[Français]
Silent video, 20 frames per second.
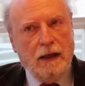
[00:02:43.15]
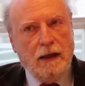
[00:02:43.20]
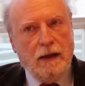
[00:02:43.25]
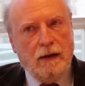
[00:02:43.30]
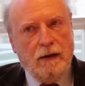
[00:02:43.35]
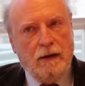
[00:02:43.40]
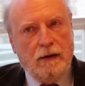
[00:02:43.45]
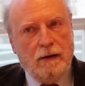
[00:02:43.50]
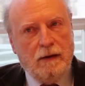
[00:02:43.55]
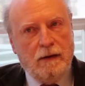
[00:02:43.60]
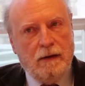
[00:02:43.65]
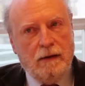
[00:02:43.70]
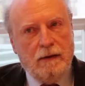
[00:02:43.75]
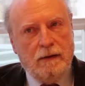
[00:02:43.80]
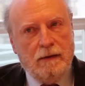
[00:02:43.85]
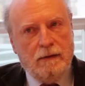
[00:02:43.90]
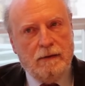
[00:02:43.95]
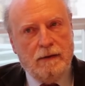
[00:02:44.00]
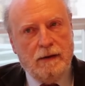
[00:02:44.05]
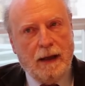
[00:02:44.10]

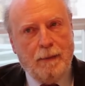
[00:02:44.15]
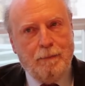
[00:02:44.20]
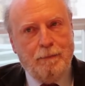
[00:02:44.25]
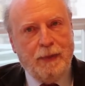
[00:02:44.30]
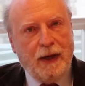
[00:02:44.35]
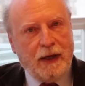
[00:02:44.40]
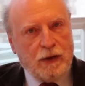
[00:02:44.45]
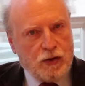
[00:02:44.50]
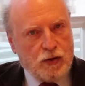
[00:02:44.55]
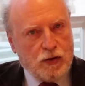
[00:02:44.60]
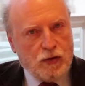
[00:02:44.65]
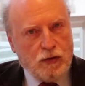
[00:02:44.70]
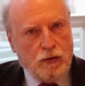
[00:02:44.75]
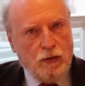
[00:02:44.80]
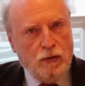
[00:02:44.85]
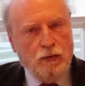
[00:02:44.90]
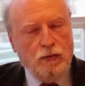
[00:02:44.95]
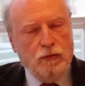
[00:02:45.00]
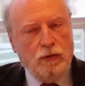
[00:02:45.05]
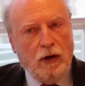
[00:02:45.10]
euh, la perche
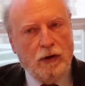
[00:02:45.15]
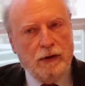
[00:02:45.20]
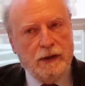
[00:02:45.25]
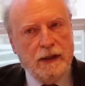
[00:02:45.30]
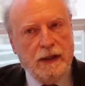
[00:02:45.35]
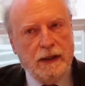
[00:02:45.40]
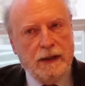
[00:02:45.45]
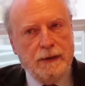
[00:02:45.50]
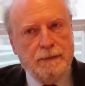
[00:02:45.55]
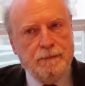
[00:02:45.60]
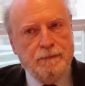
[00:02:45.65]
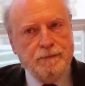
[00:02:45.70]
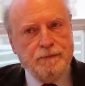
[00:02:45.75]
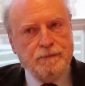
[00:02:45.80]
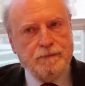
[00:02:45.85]
que nous tendait